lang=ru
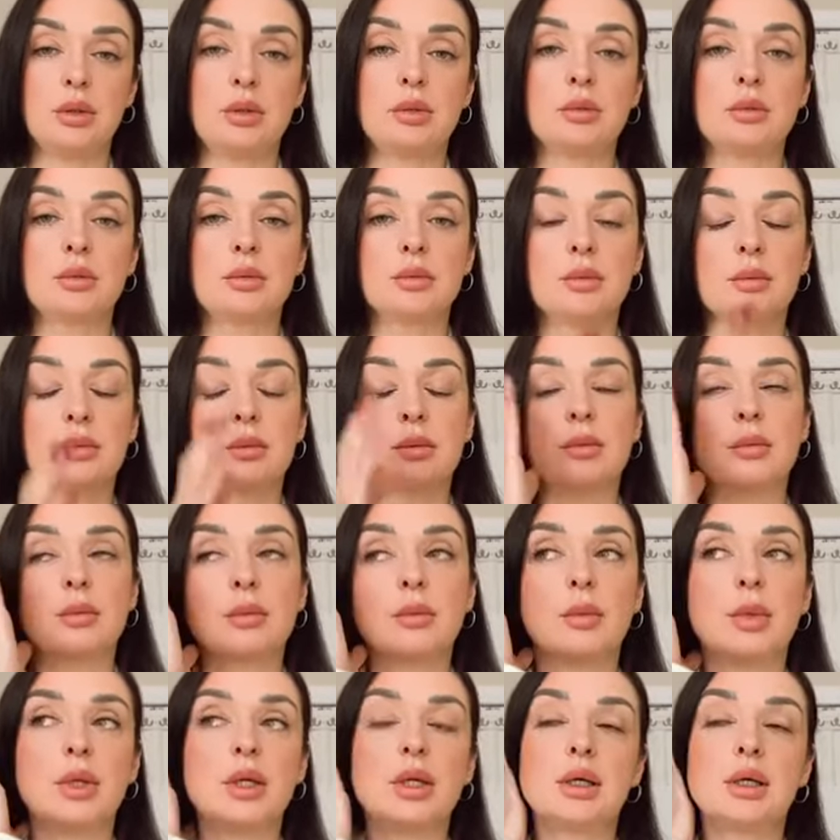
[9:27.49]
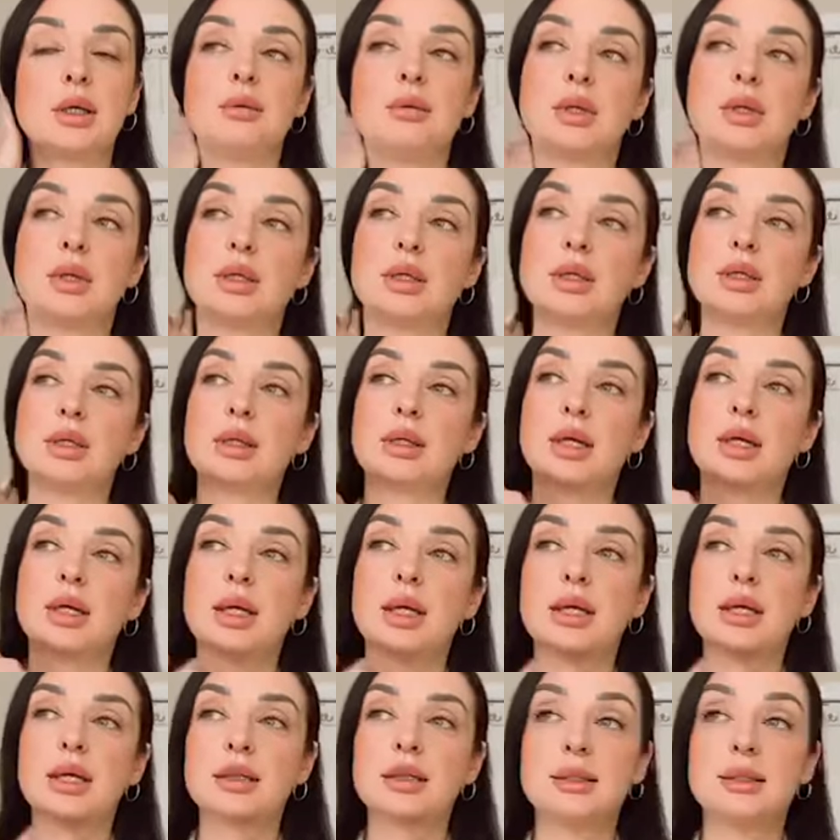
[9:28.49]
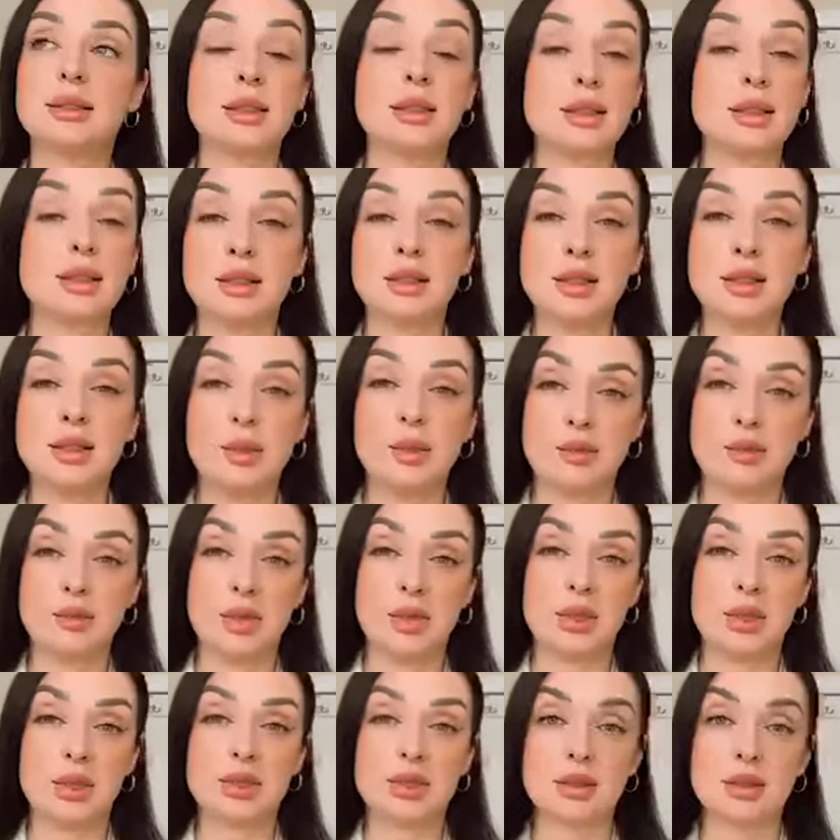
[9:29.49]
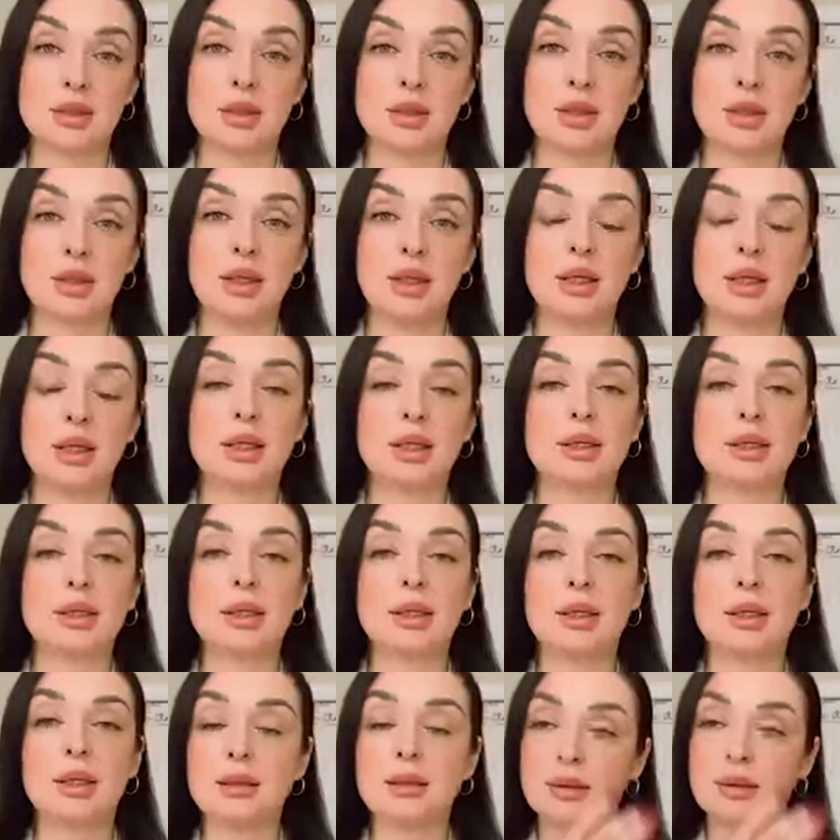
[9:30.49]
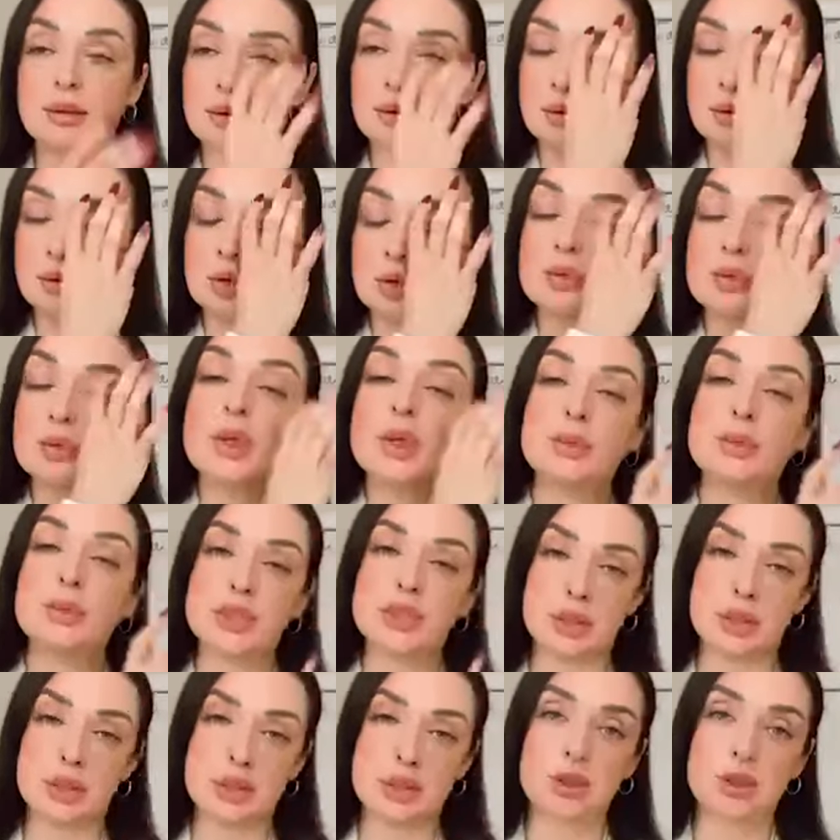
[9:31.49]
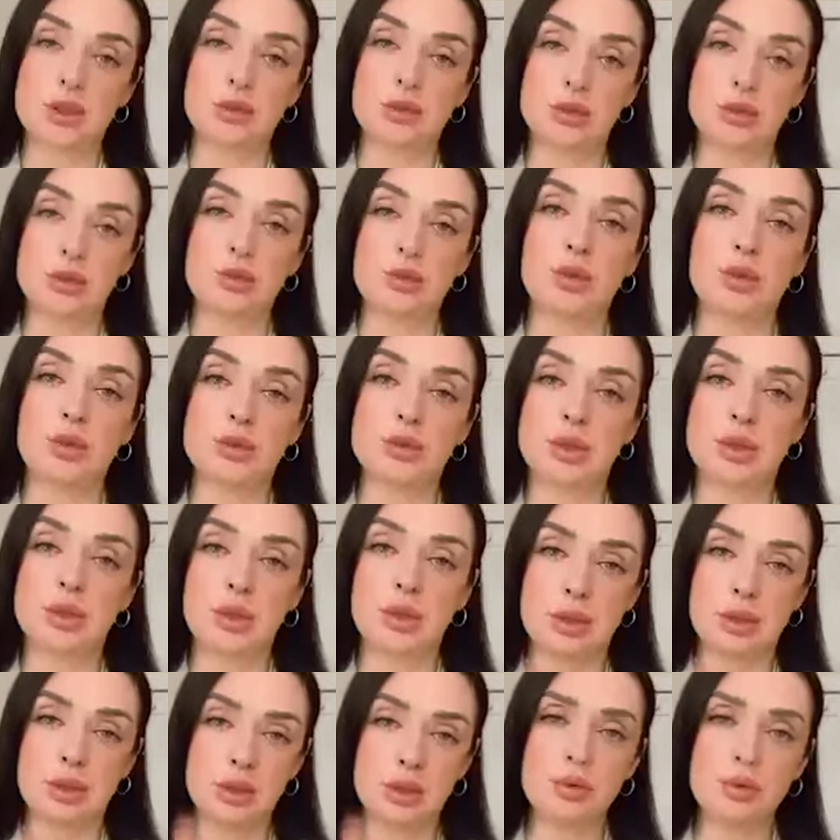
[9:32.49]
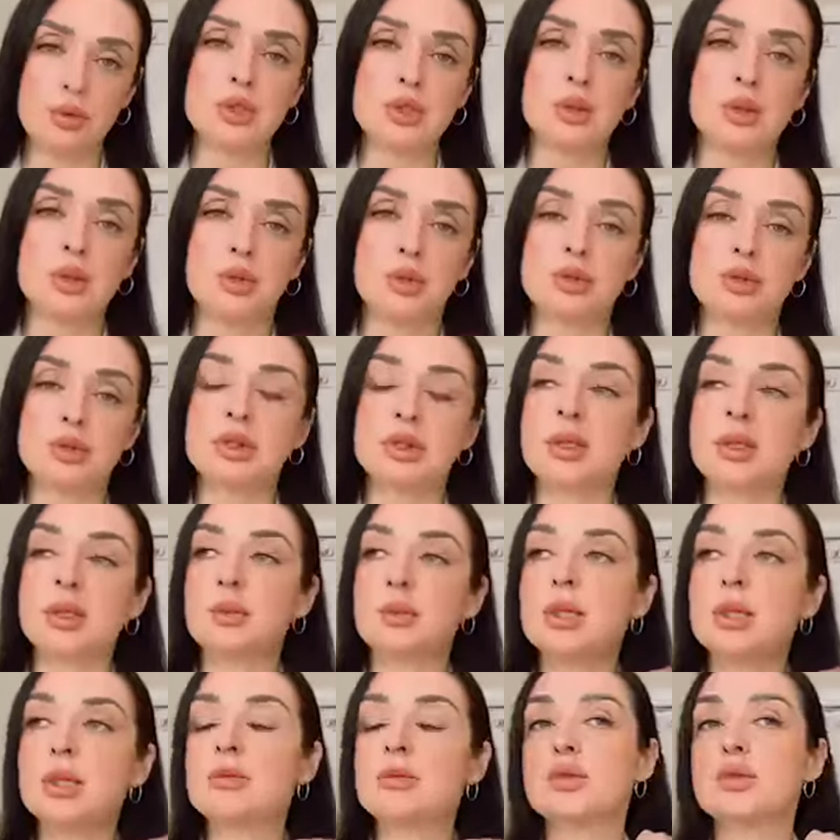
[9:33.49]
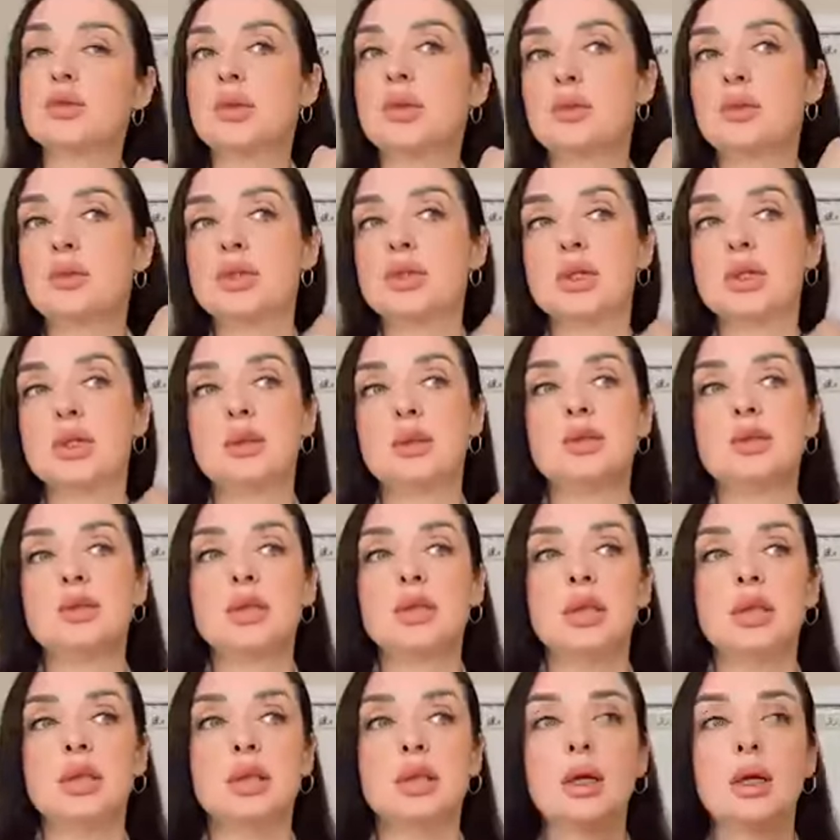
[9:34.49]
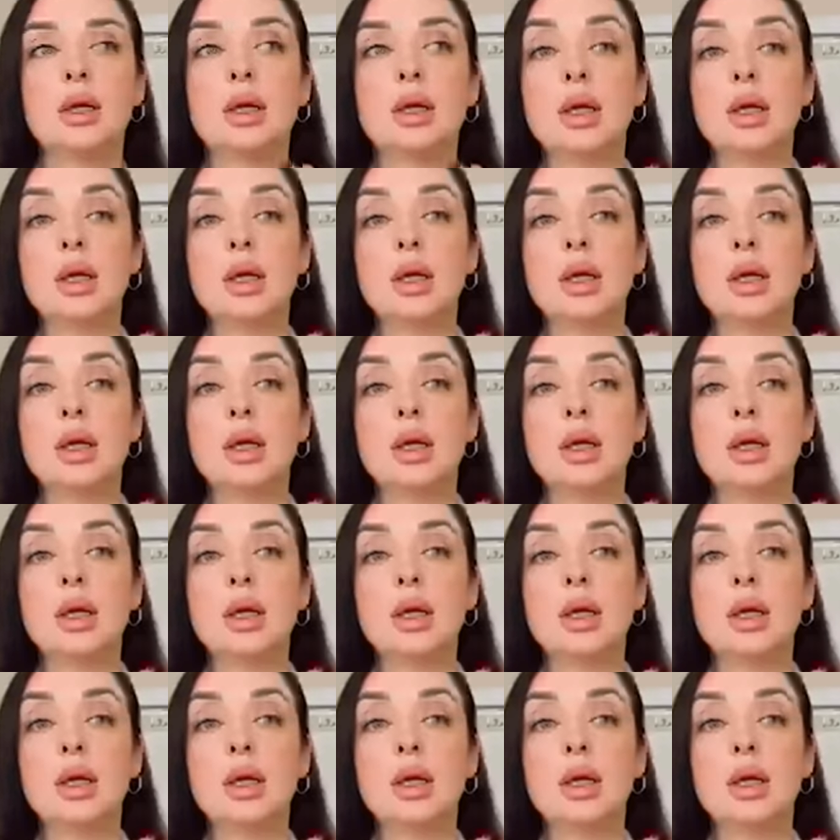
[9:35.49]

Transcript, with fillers: И он мне говорит, да ты не поверишь. Говорит, а, и он мне обещал, кстати, тоже бросить наркотики, бросить криминал, все мне обещает, обещает.